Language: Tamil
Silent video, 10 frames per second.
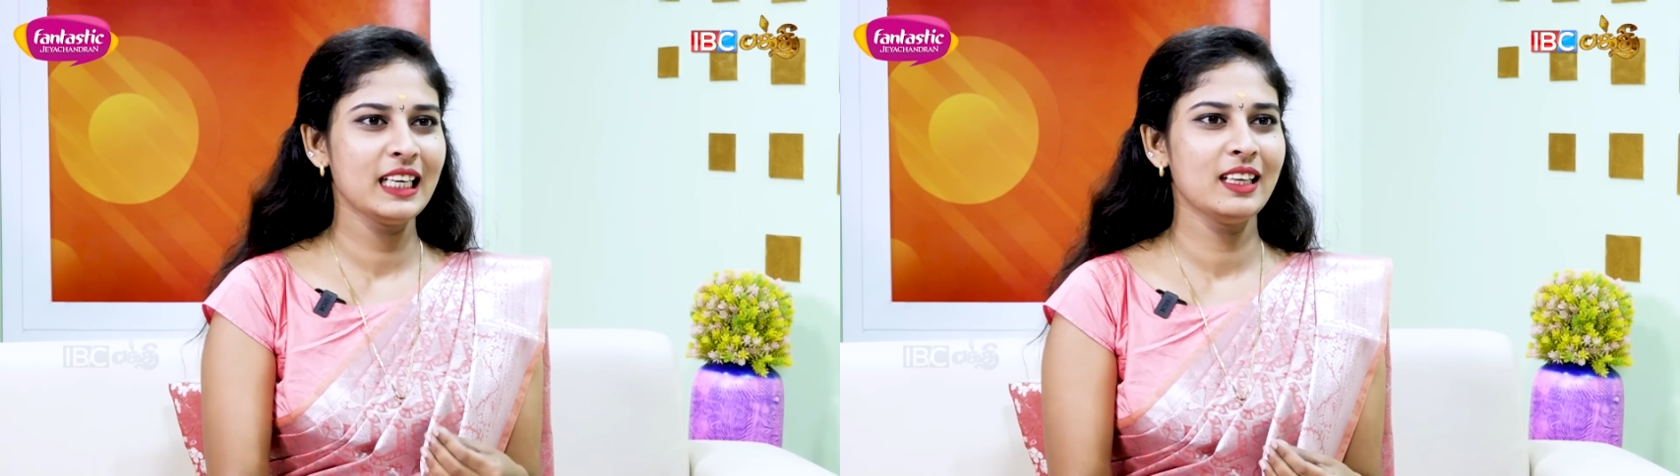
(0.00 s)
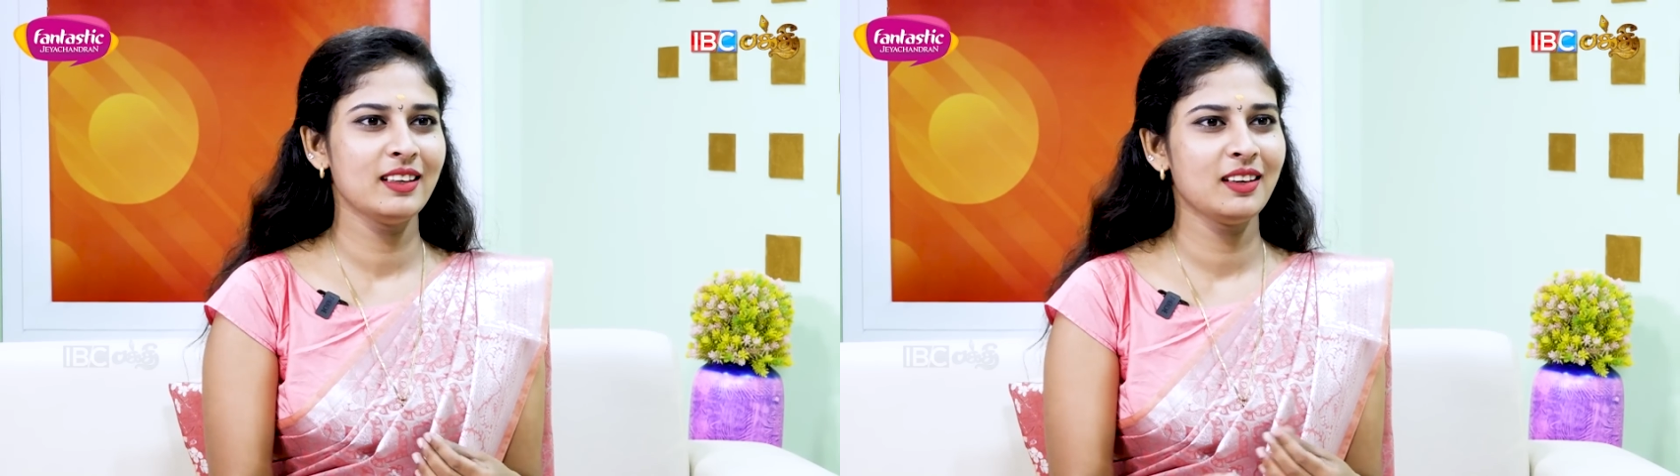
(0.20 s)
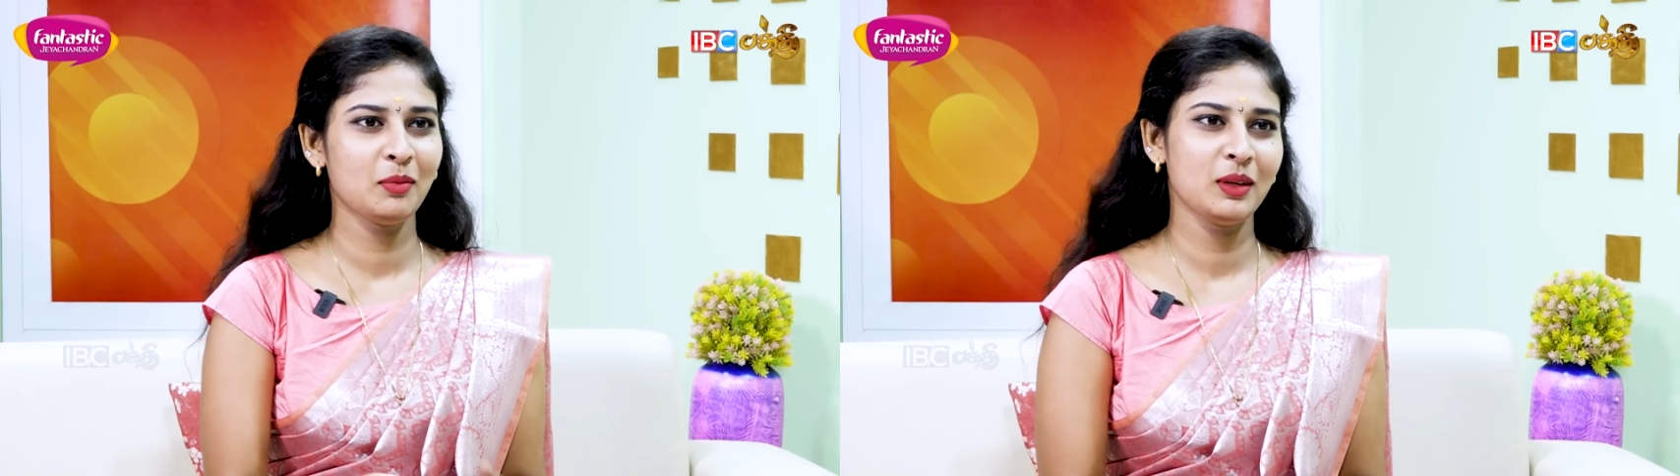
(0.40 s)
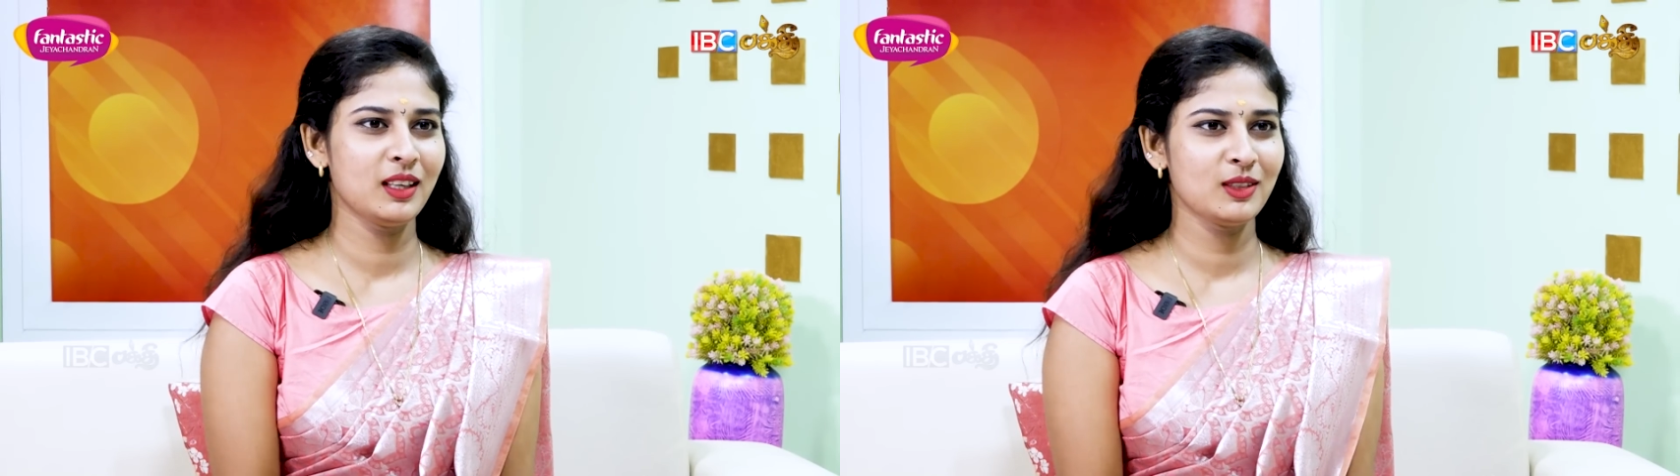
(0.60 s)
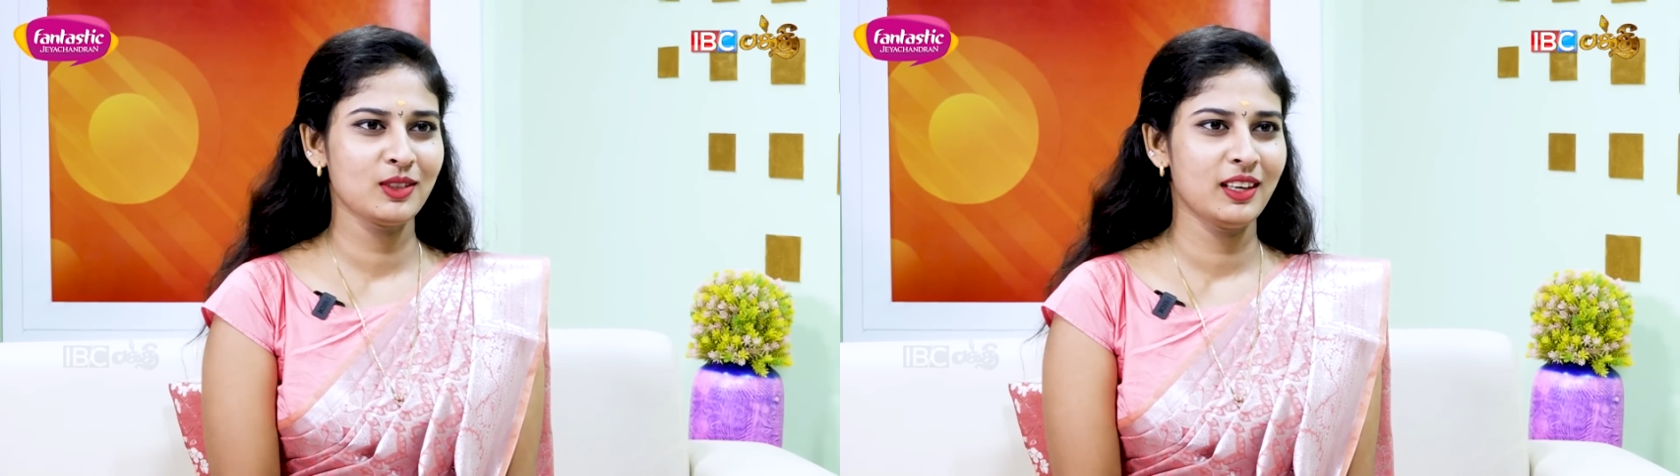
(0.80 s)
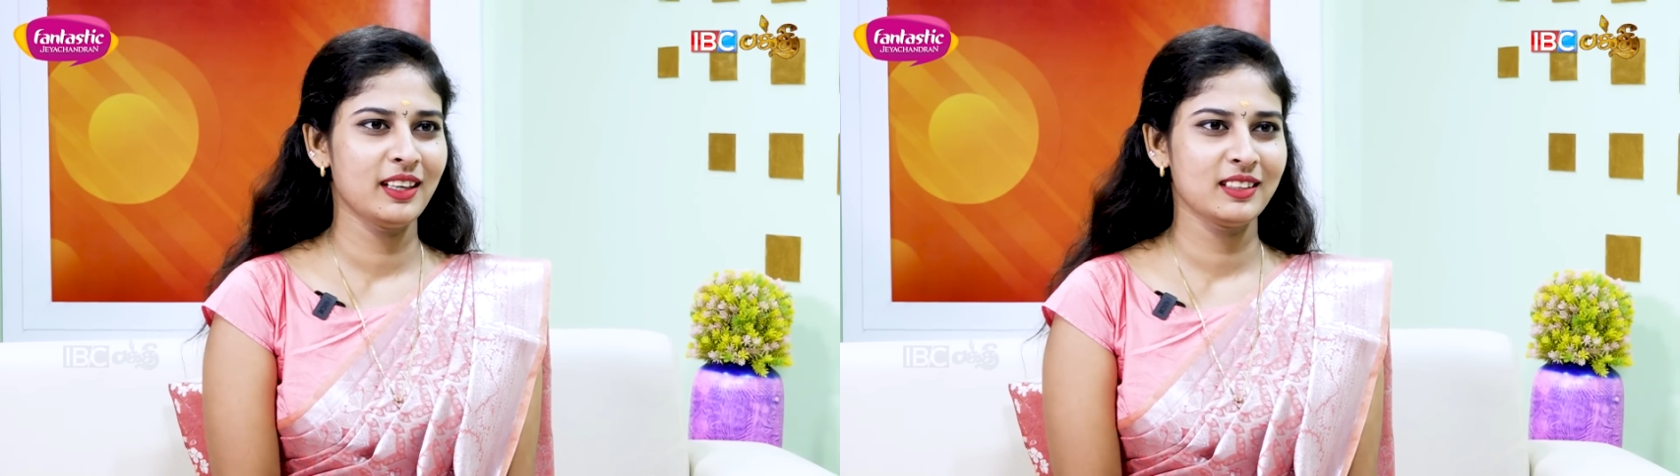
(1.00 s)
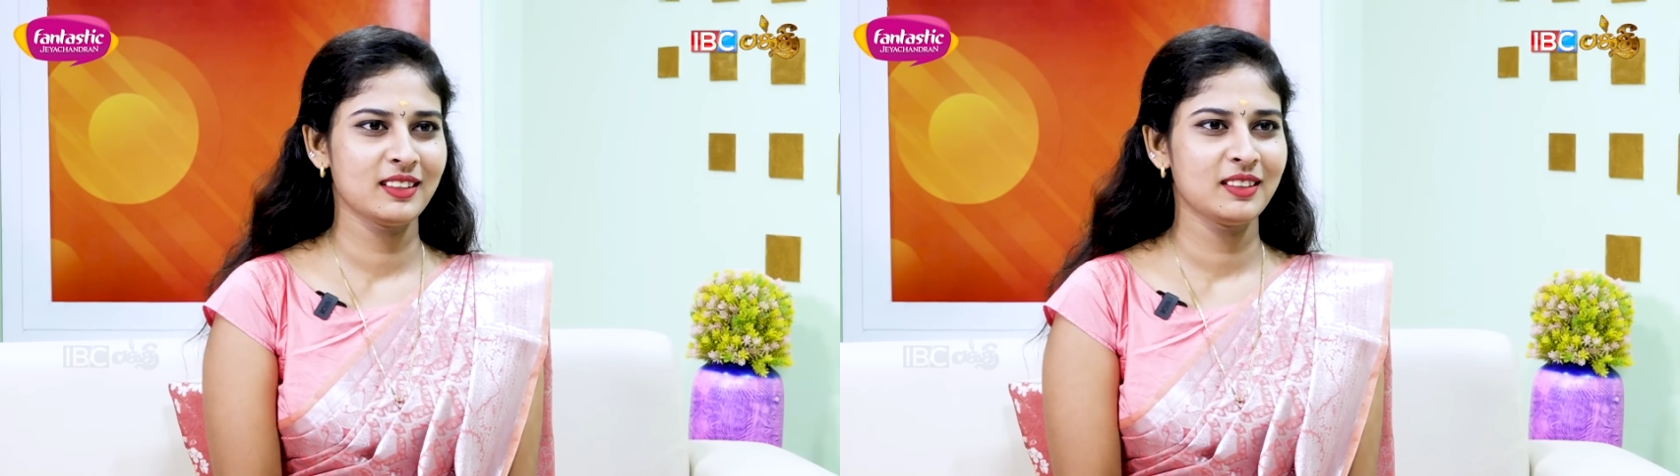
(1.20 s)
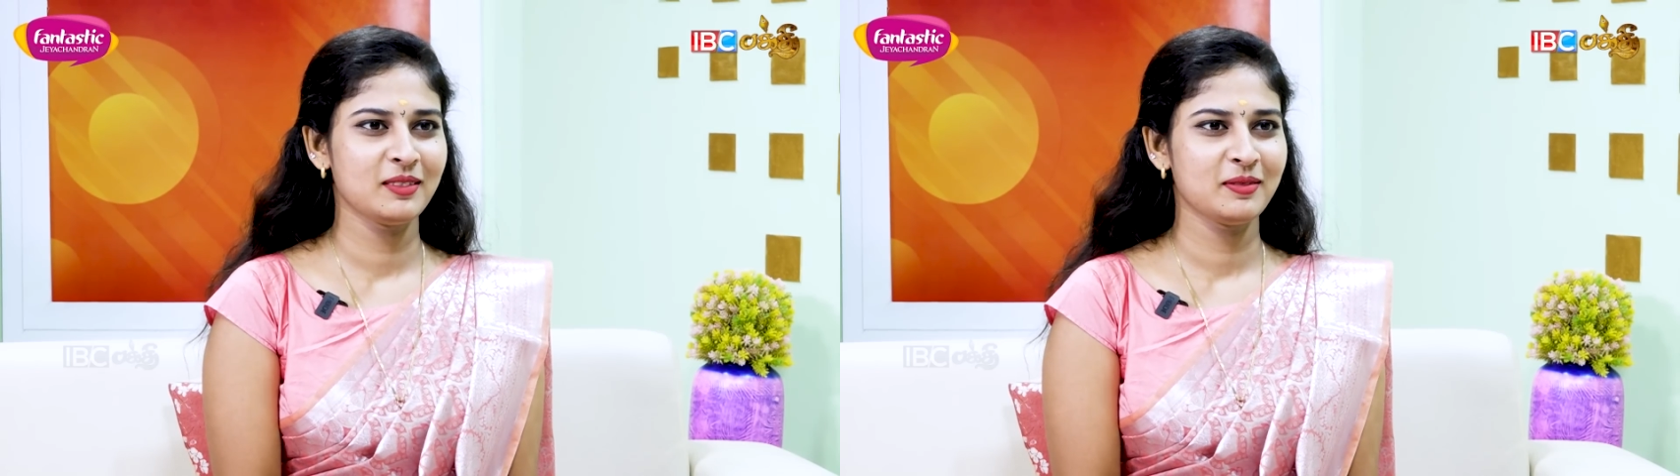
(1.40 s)
என்ன அப்படின்றத
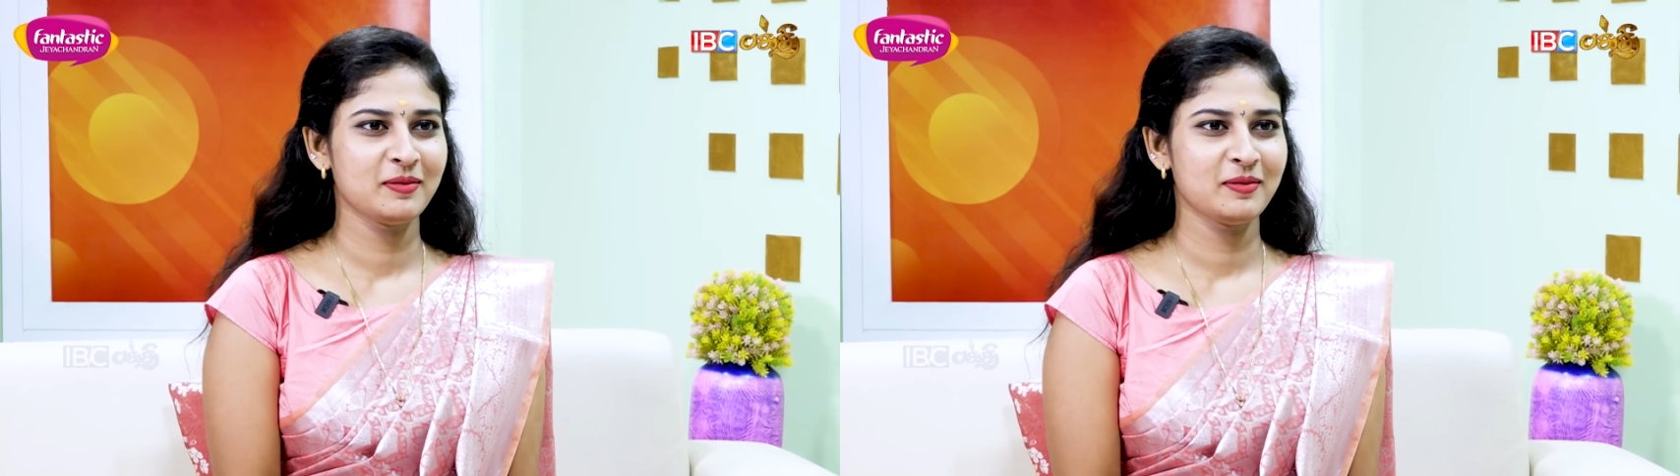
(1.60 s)
சொல்லிடுங்க சார்